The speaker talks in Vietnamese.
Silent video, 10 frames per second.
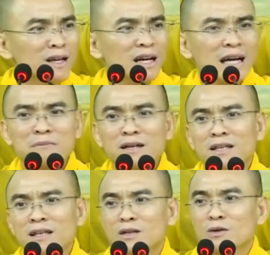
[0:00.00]
làm cái
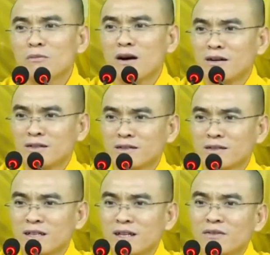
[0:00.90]
gì cũng mỏi
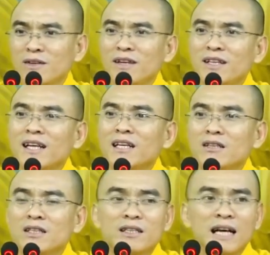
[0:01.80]
quý vị thấy có
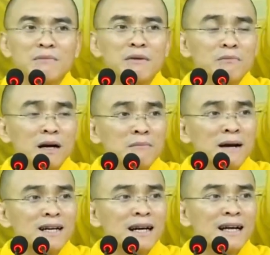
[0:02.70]
những ngày mà mở
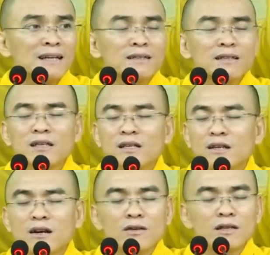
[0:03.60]
mắt ra
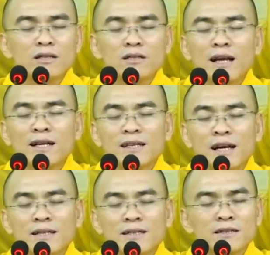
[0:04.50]
có những tháng
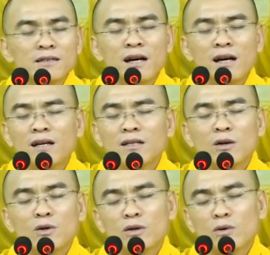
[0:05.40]
ngày thở
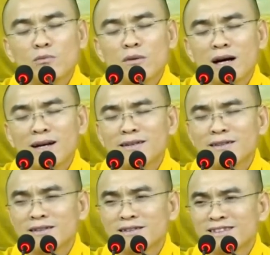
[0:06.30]
thôi cũng mệt
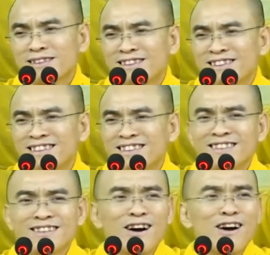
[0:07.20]

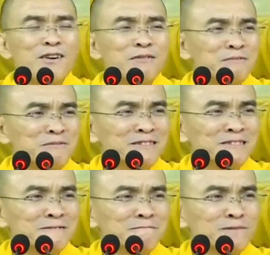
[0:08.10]
có không
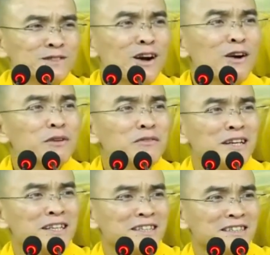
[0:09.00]
có không quý
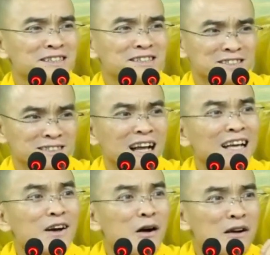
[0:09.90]
vị
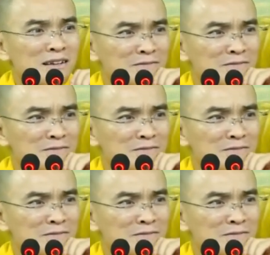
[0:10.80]
thầy có